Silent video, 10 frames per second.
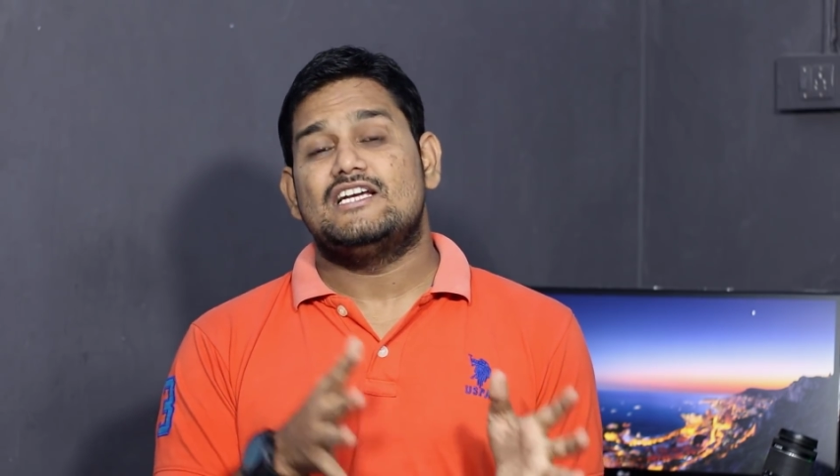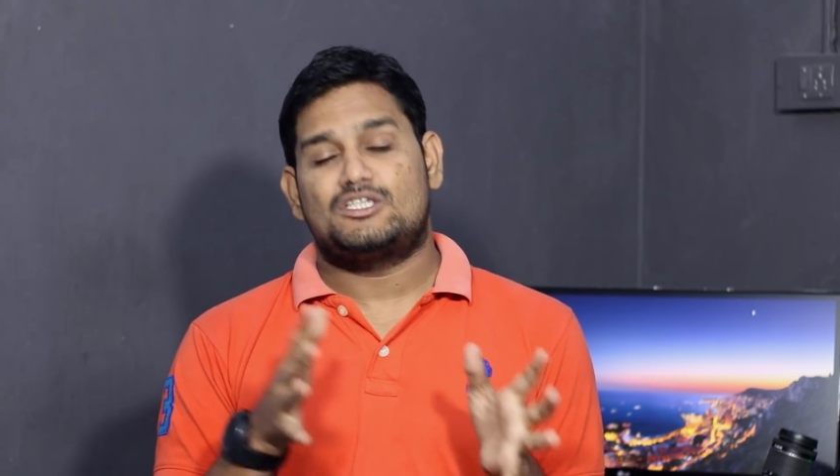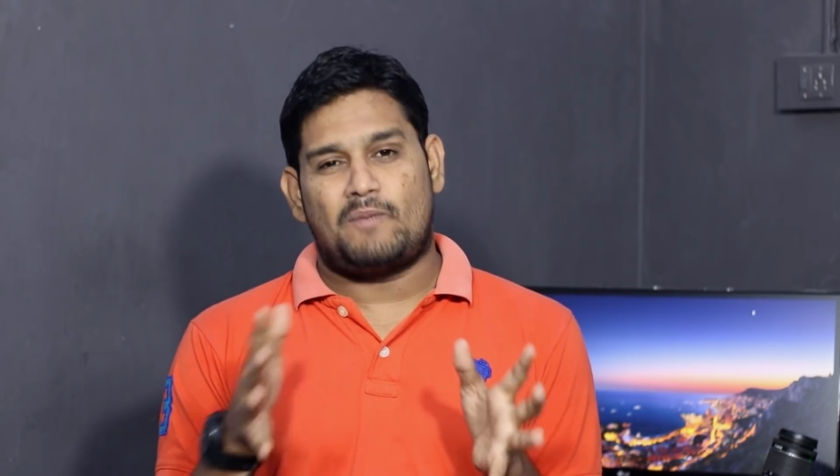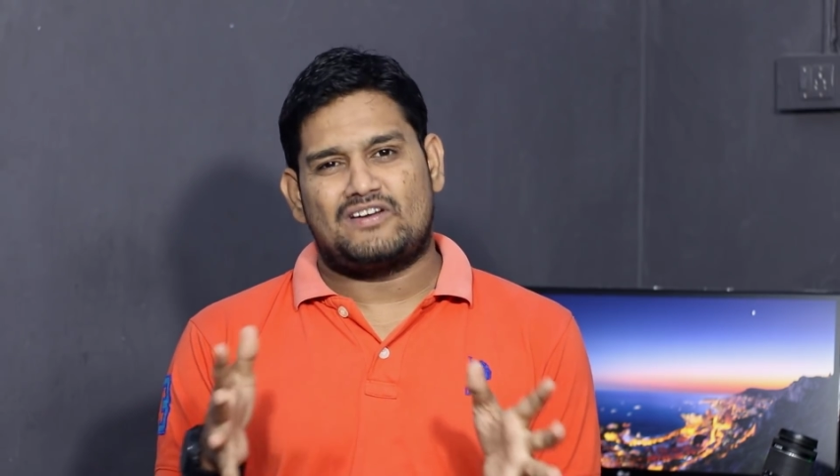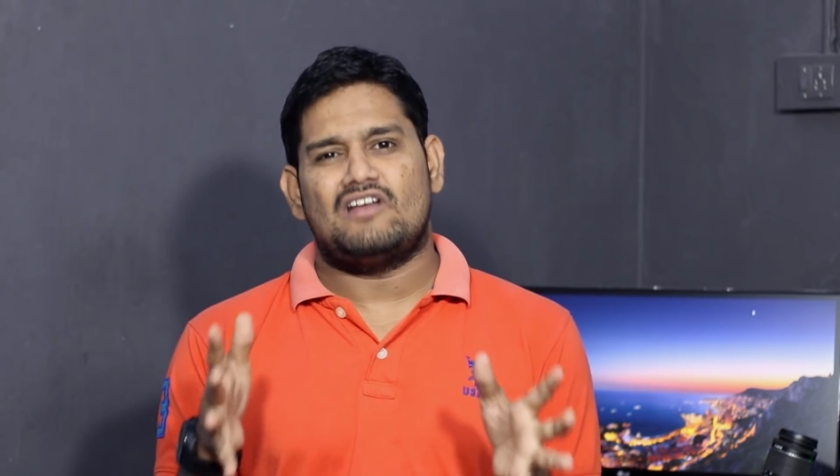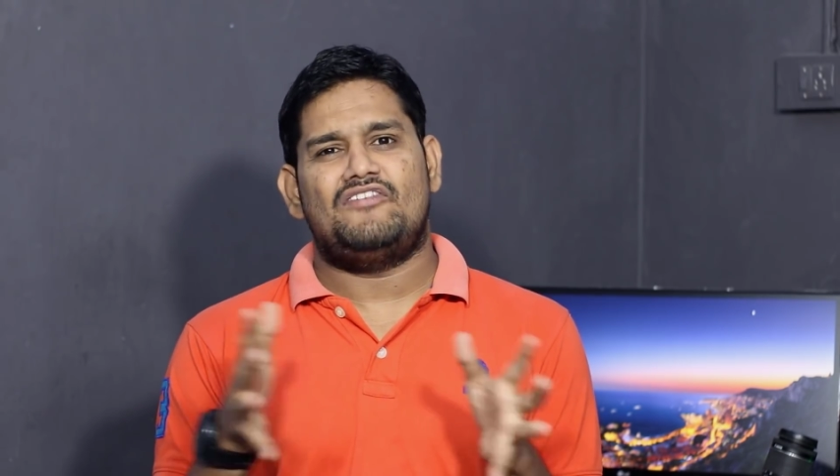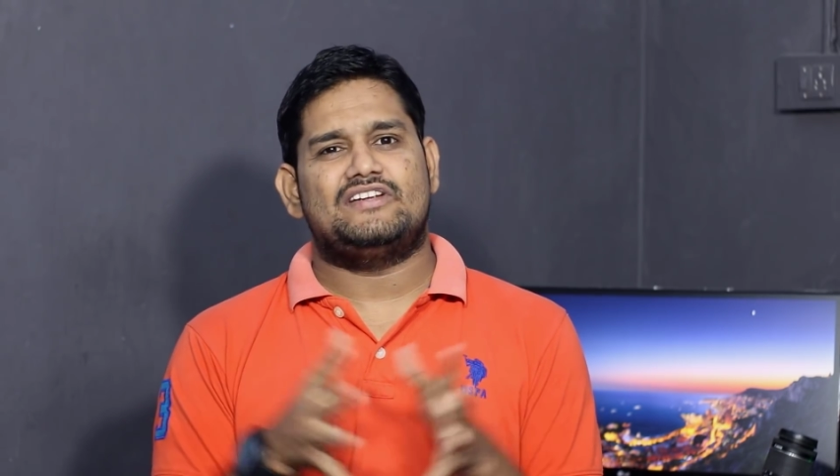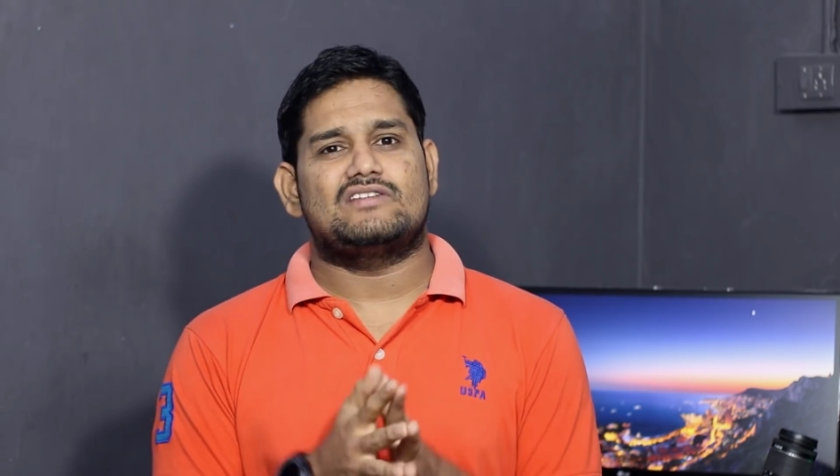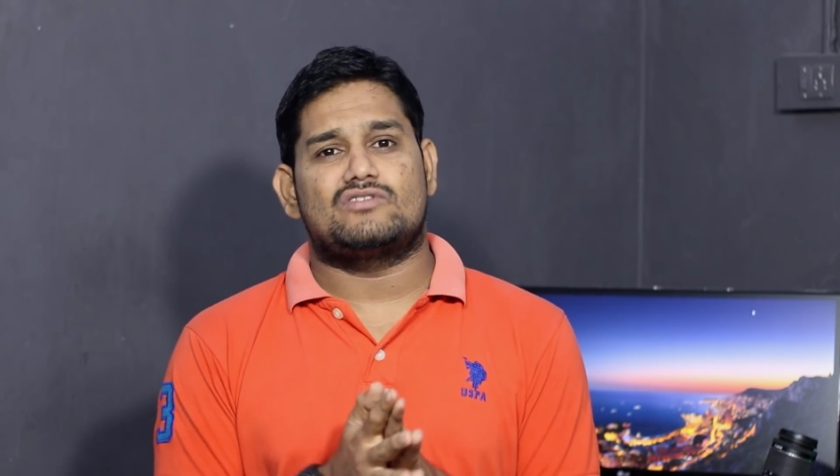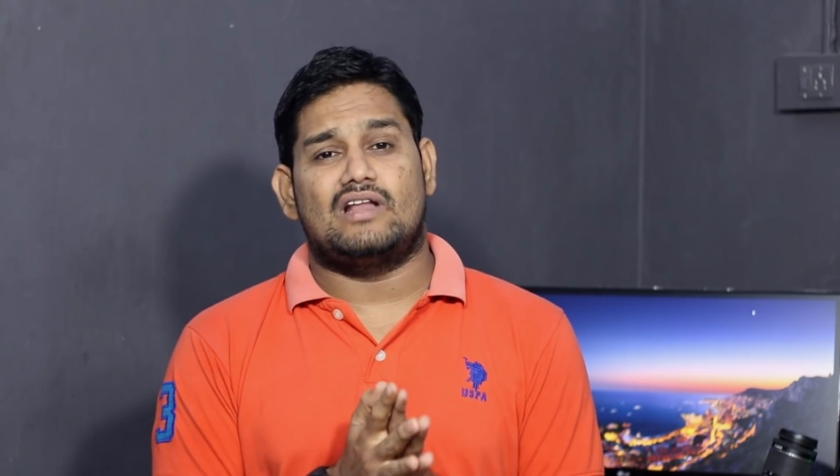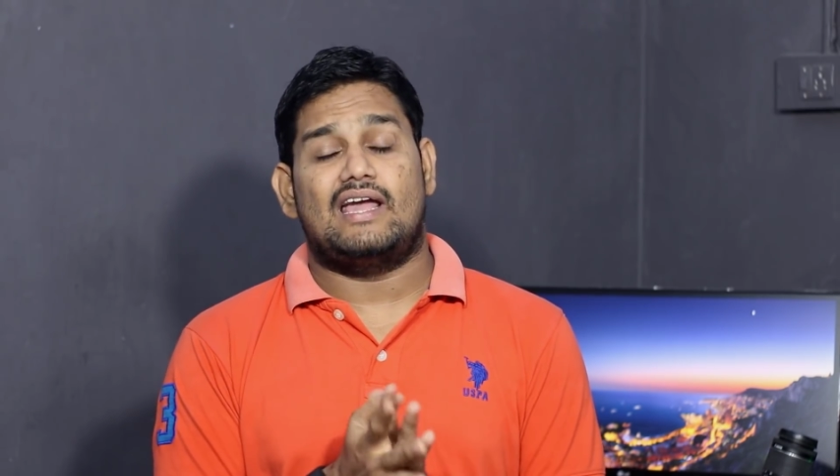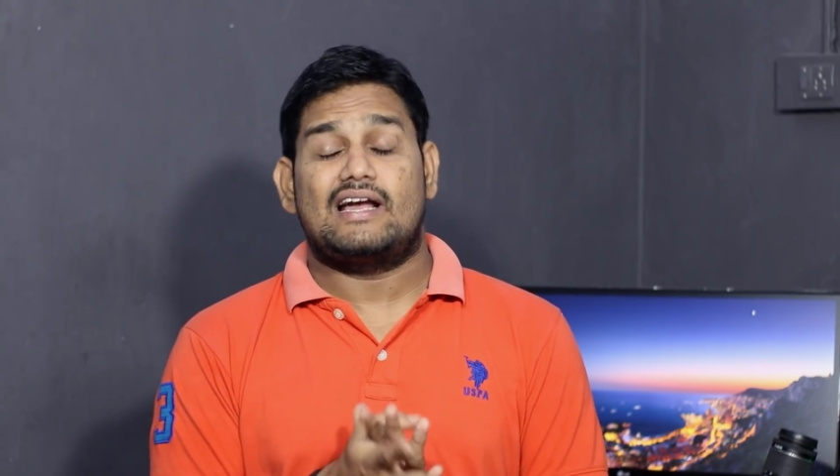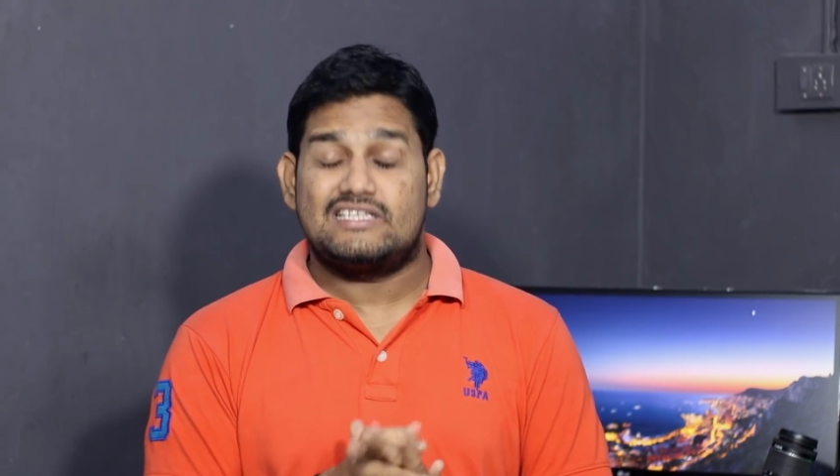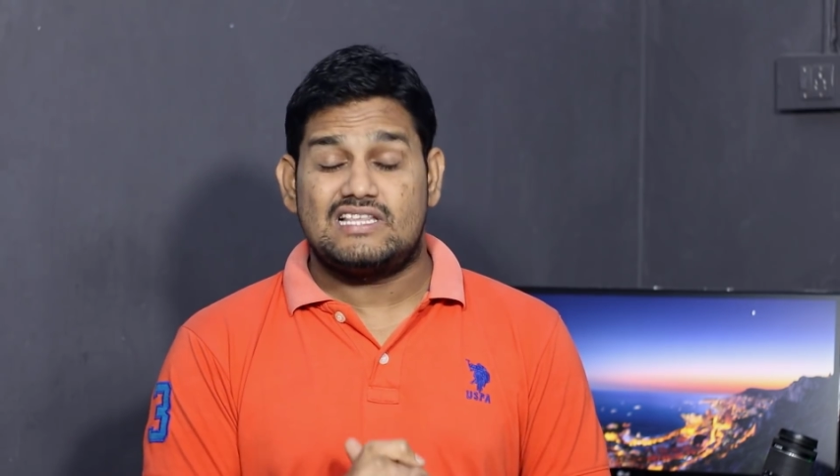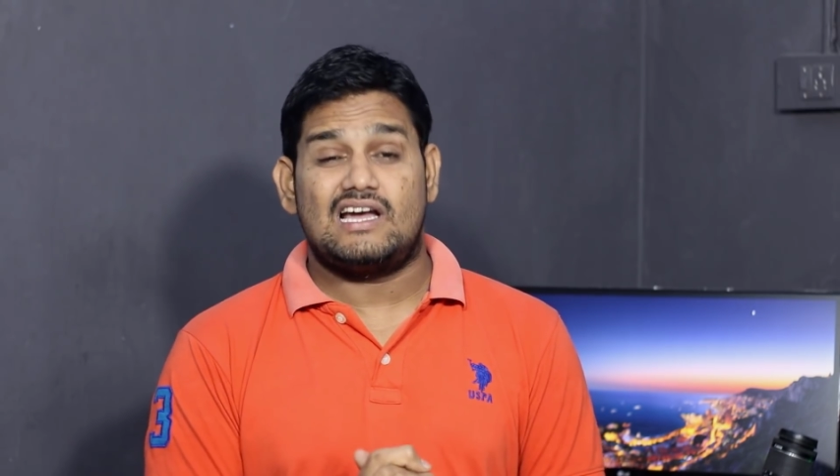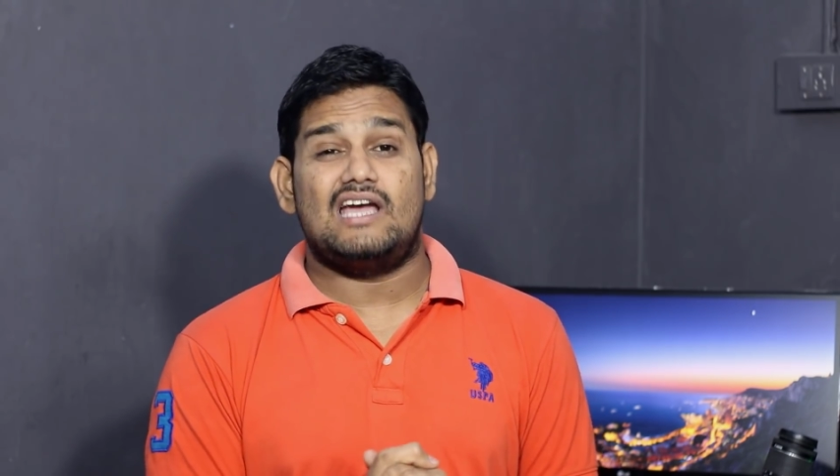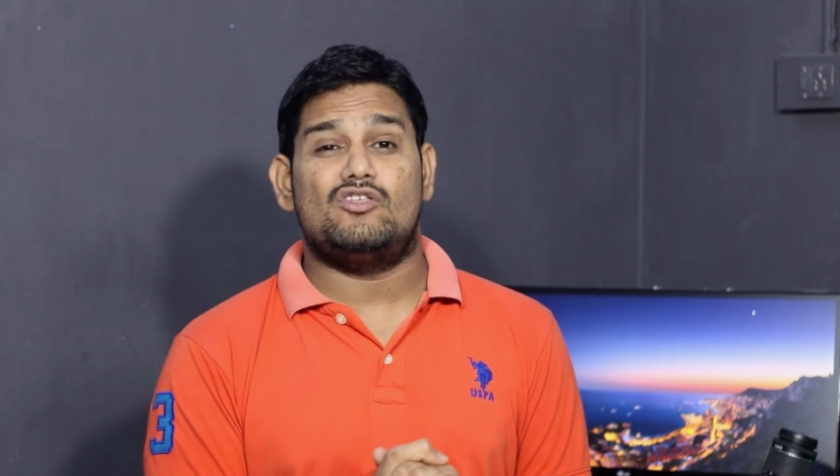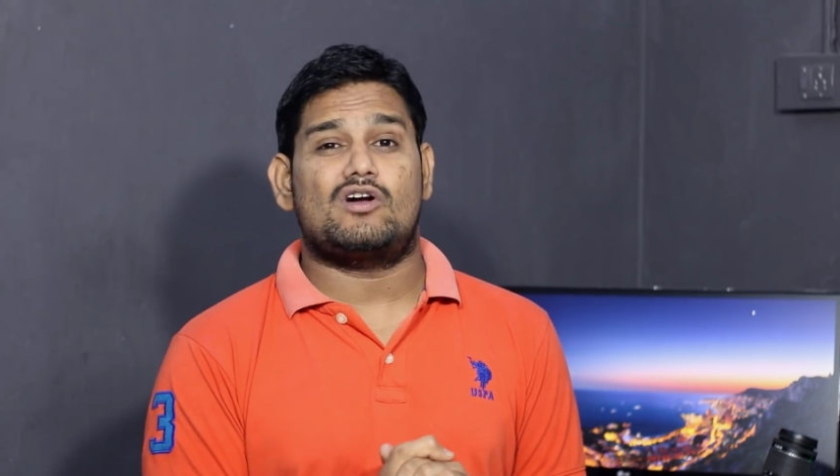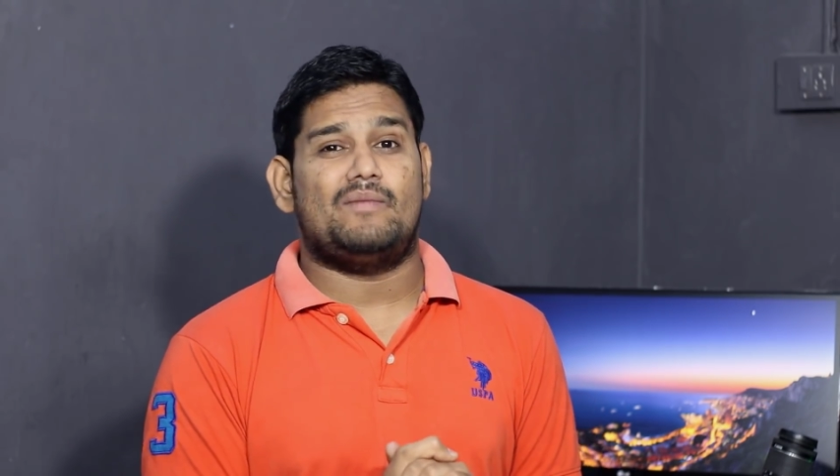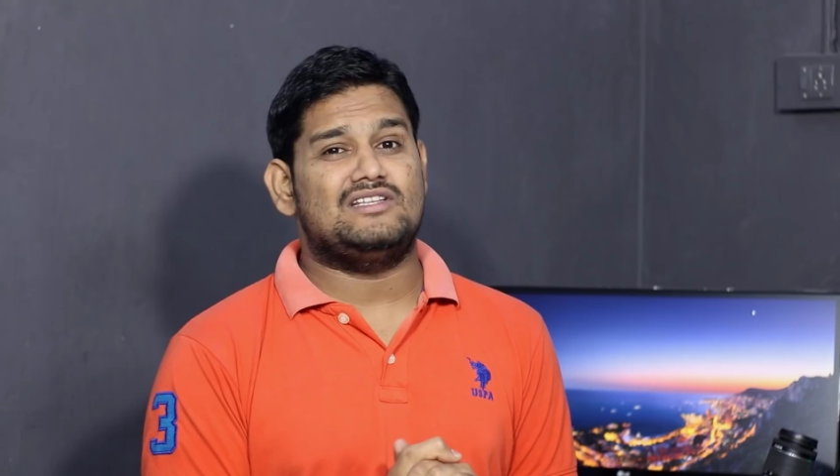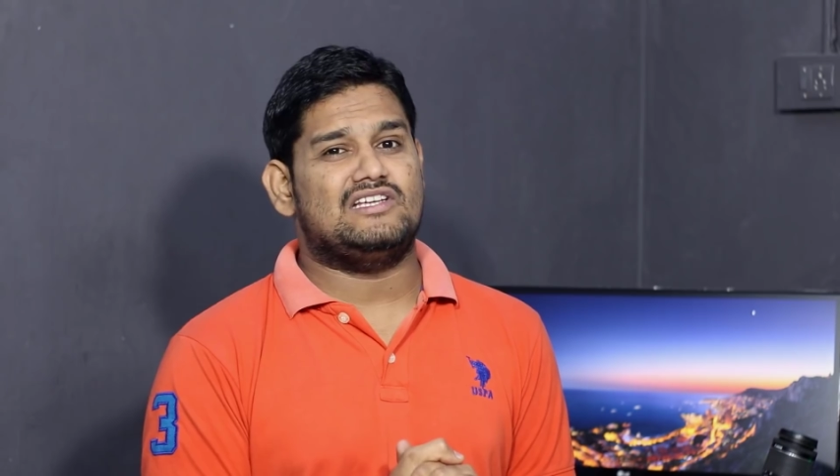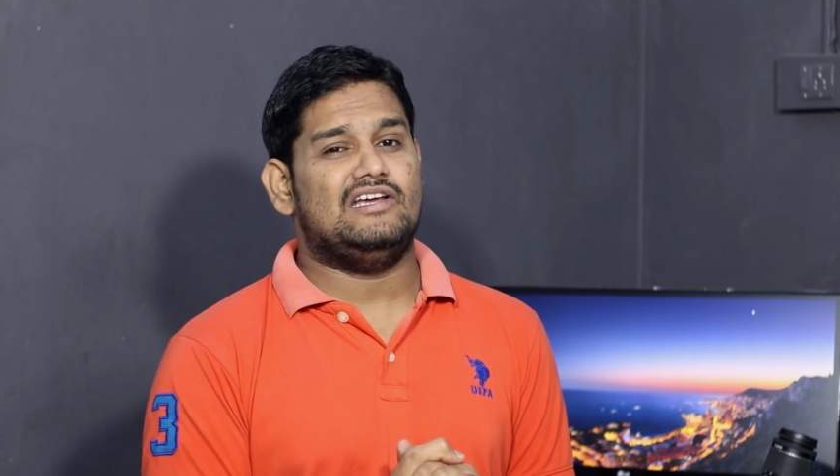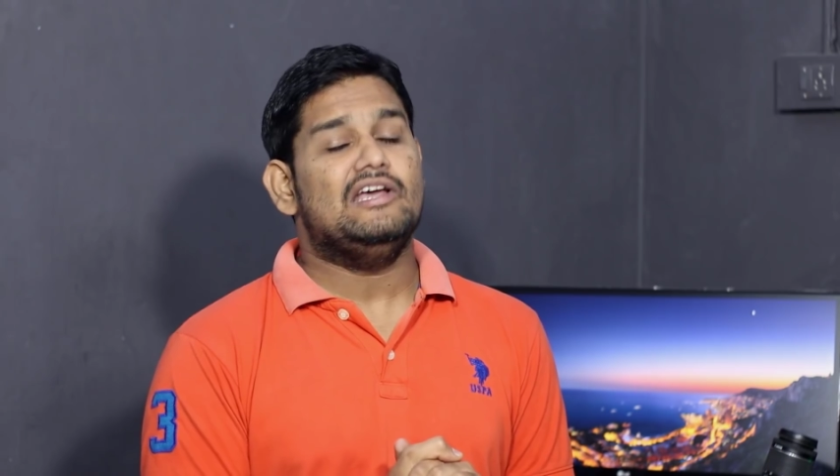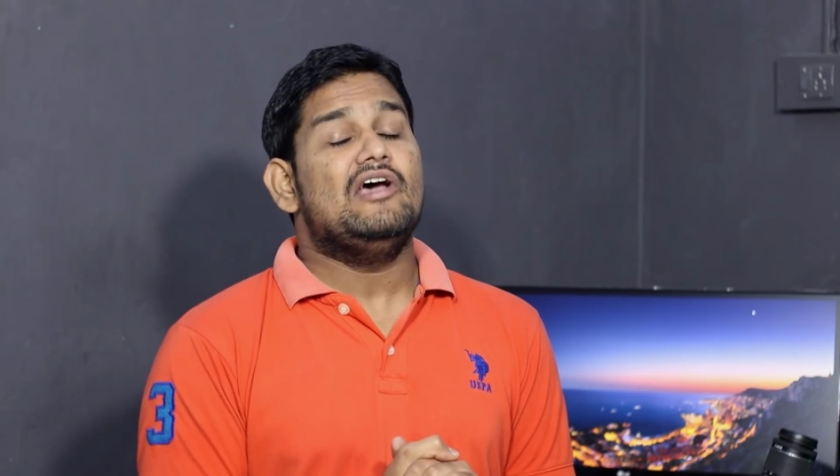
స్పెషల్ ఫీచర్స్ ఉన్నాయి ఖచ్చితంగా ఇది ఒక మంచి